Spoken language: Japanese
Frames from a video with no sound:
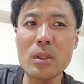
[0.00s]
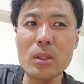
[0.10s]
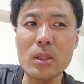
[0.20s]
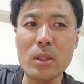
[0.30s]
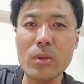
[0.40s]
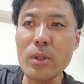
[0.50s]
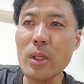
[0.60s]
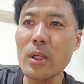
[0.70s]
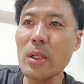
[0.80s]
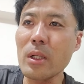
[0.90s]
いや、これ
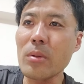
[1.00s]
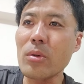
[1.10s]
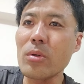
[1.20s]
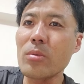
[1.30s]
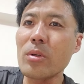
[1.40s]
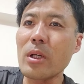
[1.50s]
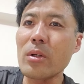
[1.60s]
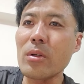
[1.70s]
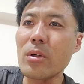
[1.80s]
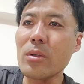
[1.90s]
からね、子供ら
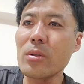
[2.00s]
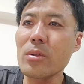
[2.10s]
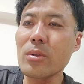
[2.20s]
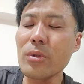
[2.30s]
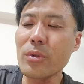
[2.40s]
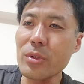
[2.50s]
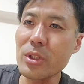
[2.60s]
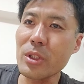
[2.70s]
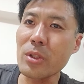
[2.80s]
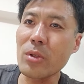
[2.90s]
の教育資
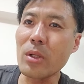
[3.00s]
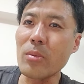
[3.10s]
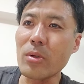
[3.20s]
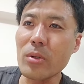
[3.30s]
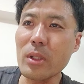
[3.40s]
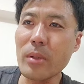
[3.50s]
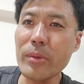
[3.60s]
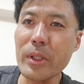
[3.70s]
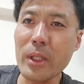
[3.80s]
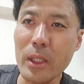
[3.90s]
金とかも貯め
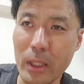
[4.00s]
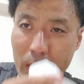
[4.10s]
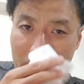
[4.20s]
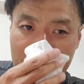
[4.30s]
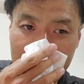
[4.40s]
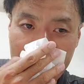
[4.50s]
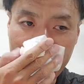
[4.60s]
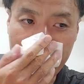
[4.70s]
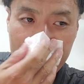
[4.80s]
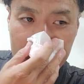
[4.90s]
ていかなあかん中
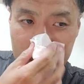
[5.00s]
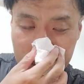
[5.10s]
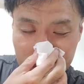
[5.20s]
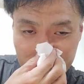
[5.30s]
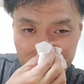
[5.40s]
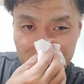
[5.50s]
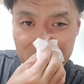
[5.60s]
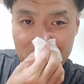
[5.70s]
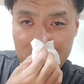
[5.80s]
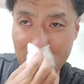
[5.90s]
で、
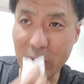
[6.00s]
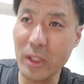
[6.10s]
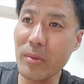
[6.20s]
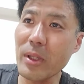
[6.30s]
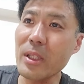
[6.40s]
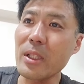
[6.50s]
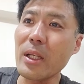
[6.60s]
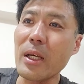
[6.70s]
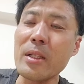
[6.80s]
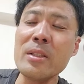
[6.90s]
フードデリバリー
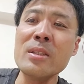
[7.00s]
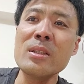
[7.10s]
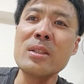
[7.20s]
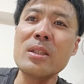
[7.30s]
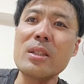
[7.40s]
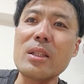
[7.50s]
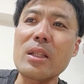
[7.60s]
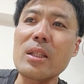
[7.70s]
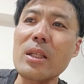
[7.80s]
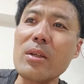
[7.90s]
でやっ
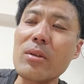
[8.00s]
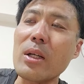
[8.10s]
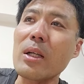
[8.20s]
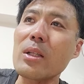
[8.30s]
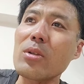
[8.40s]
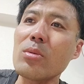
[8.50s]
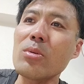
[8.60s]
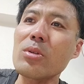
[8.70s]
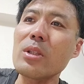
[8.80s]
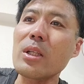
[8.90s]
ていけるかなと
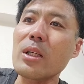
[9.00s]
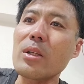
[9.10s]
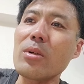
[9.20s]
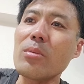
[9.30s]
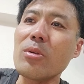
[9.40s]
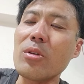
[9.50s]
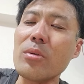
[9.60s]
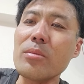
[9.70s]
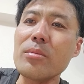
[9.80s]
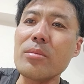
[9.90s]
思ってたけども、
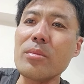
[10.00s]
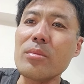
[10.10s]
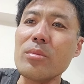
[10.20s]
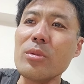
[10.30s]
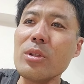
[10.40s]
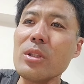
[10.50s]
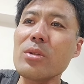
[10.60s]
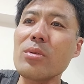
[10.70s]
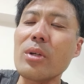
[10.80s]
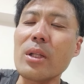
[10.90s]
無理
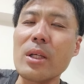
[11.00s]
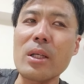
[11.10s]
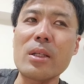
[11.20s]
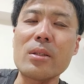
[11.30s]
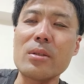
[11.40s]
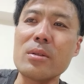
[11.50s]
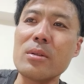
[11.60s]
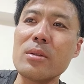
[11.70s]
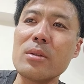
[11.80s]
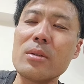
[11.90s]
そうやね。う
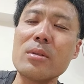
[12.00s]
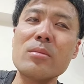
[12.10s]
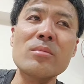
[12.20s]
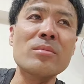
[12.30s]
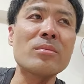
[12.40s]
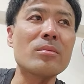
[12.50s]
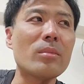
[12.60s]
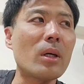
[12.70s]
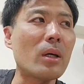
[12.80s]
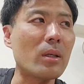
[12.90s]
ん。
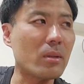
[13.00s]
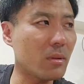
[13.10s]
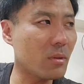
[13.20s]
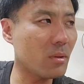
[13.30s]
まあ、